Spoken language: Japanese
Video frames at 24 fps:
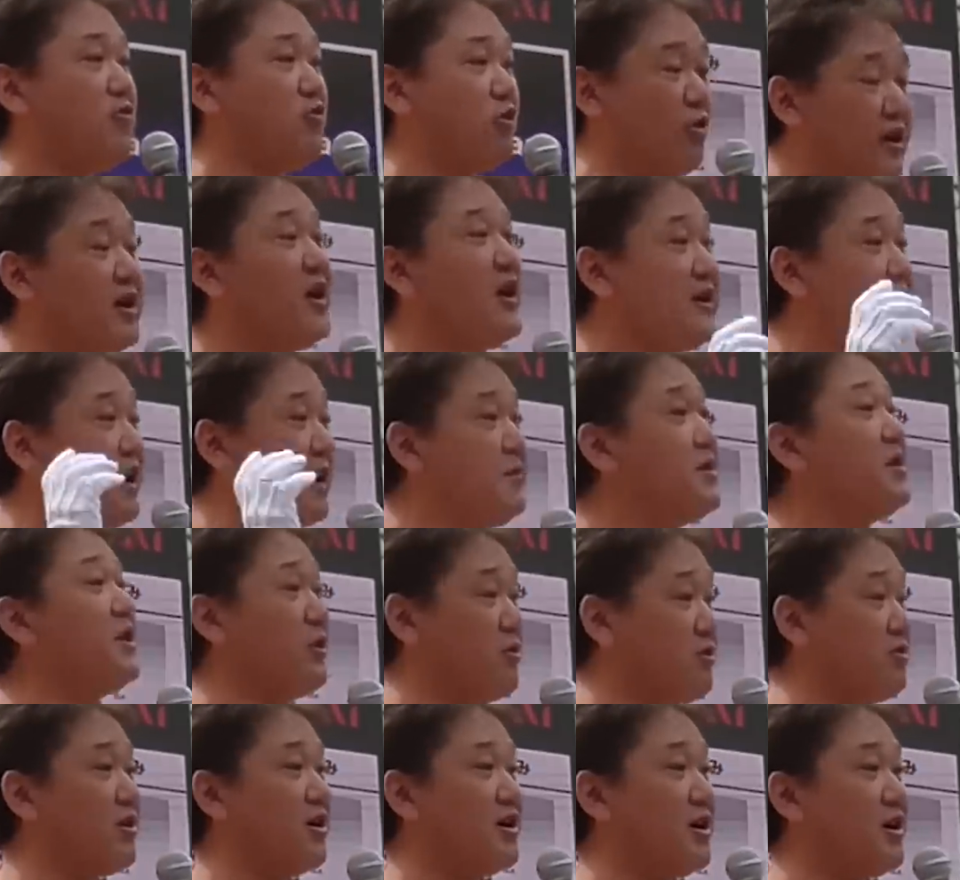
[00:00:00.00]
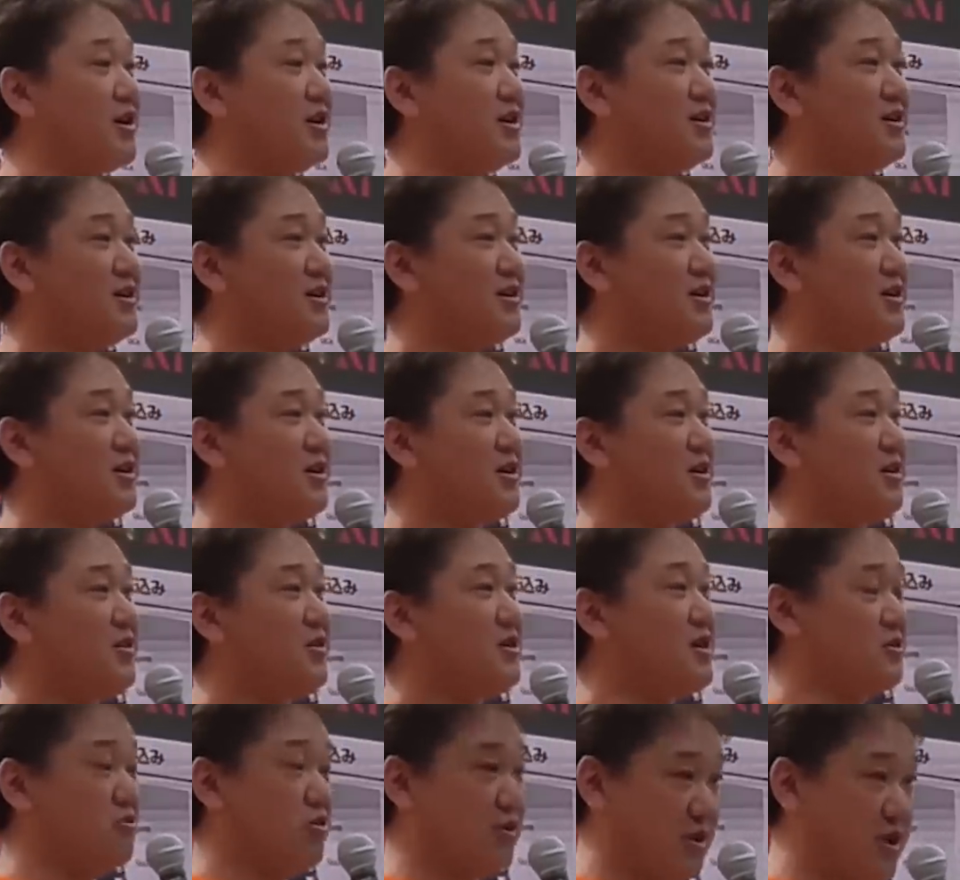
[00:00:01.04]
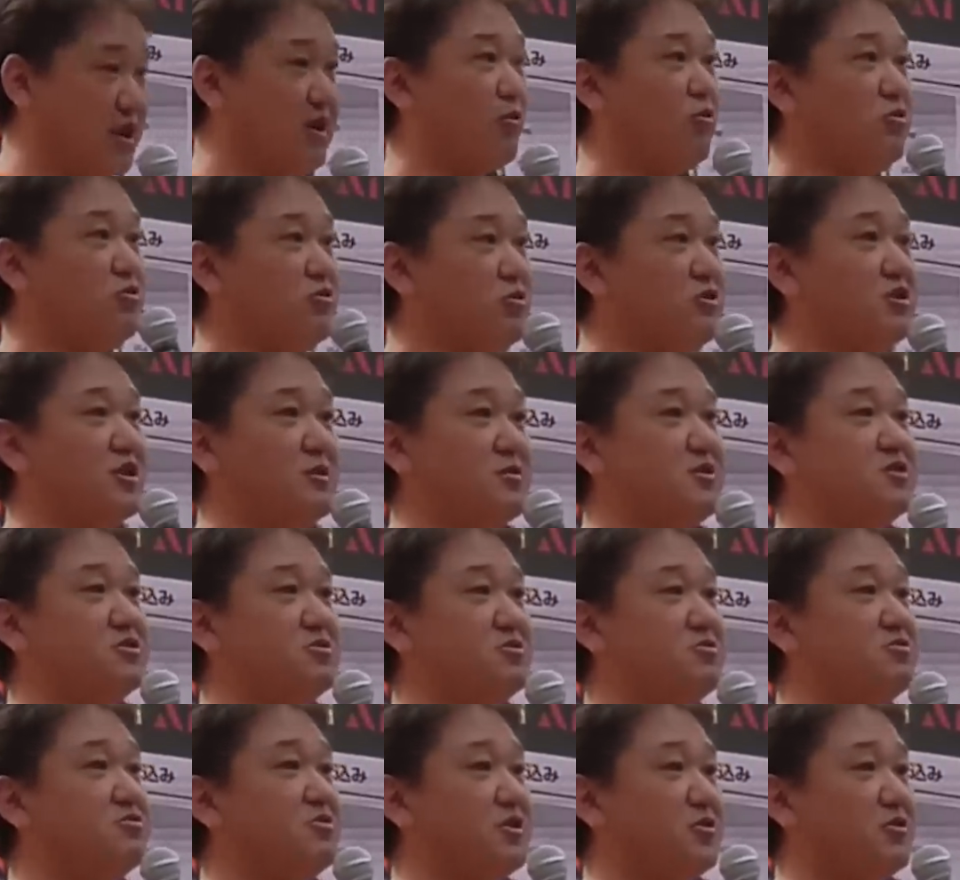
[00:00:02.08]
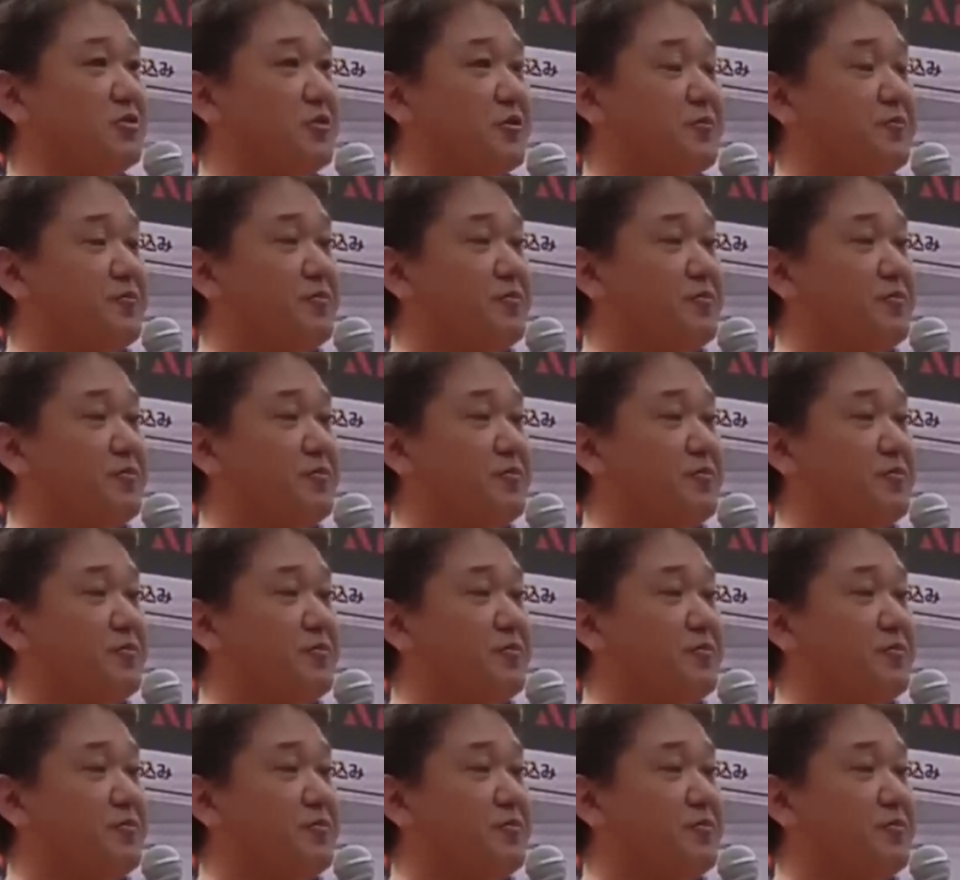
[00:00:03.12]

それがダメなのだから。本当に厳しく言うけど。